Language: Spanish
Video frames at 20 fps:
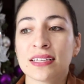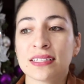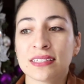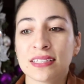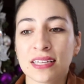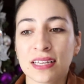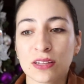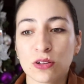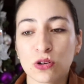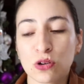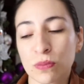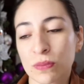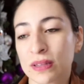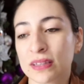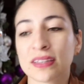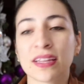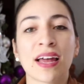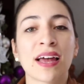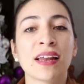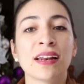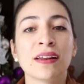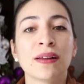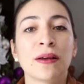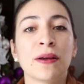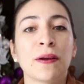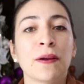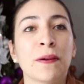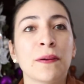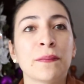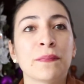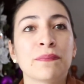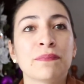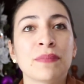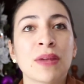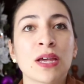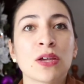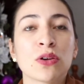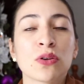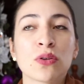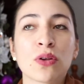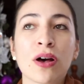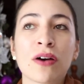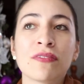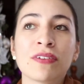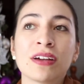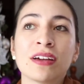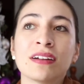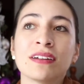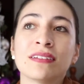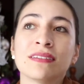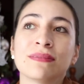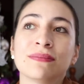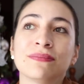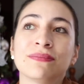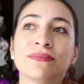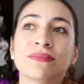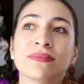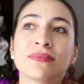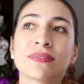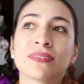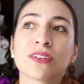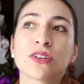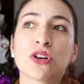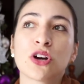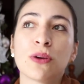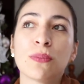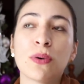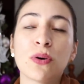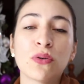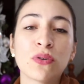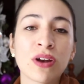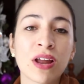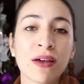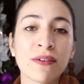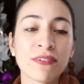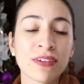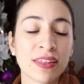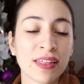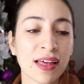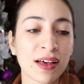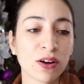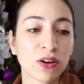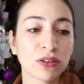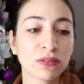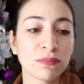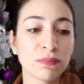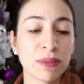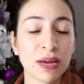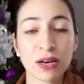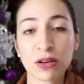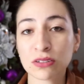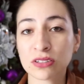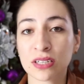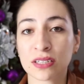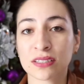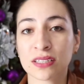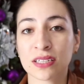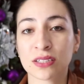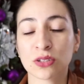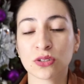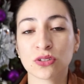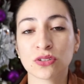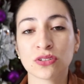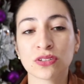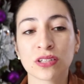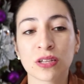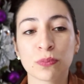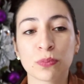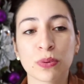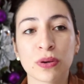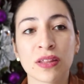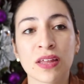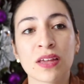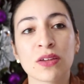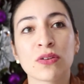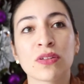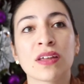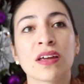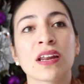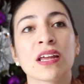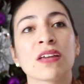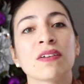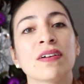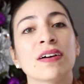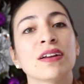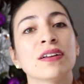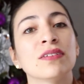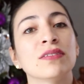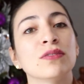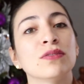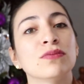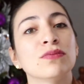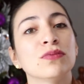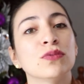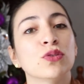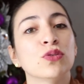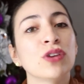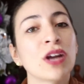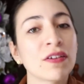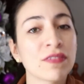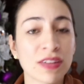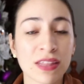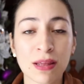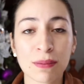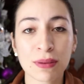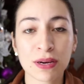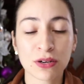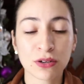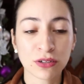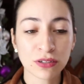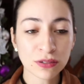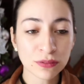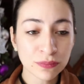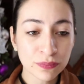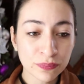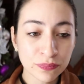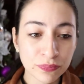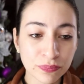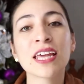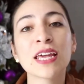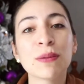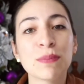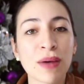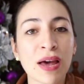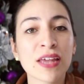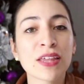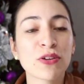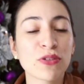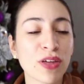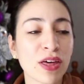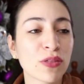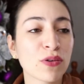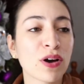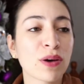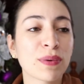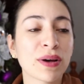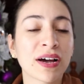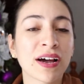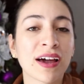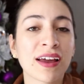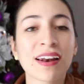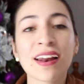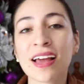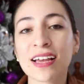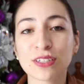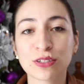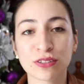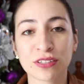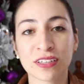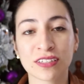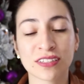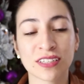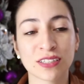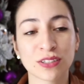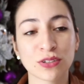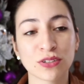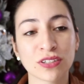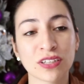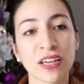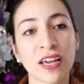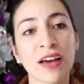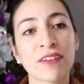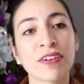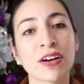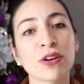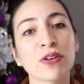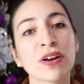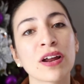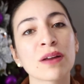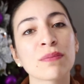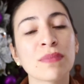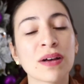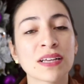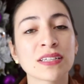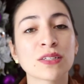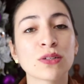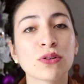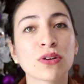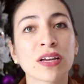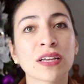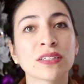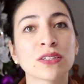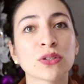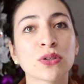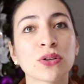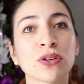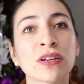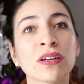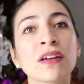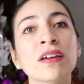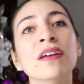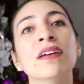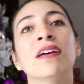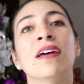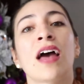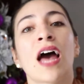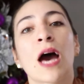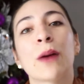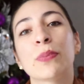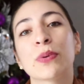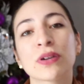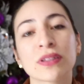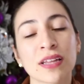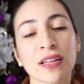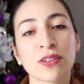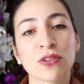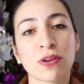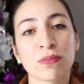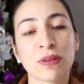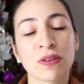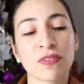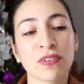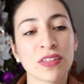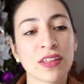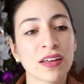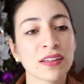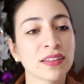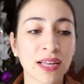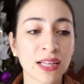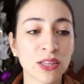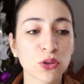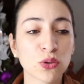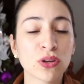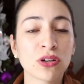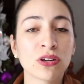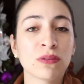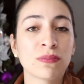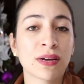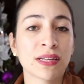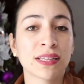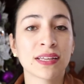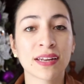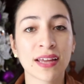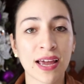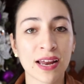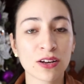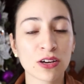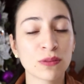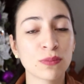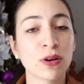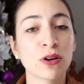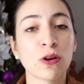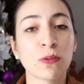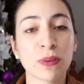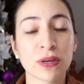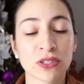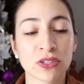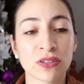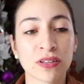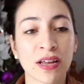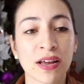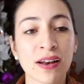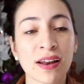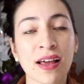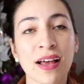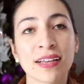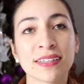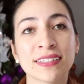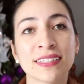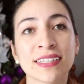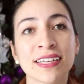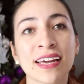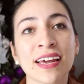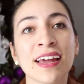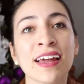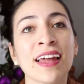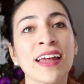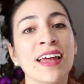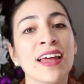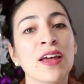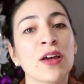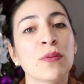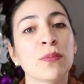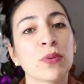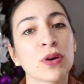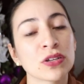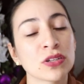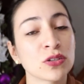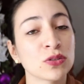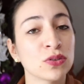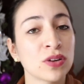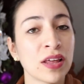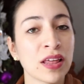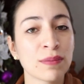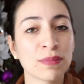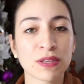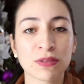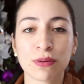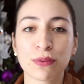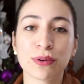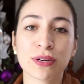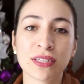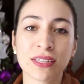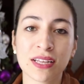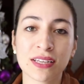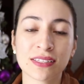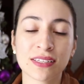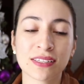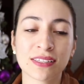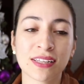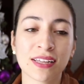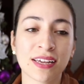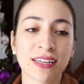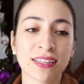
este documental me ayudó a ver cómo una vida con menos excesos te puede ayudar a llevar una vida mejor y me ha ayudado a bajarle a esos excesos y a valorar más lo que estoy aportando a mi vida, tanto en lo material como en lo personal. Así que por eso es una de mis favoritas de este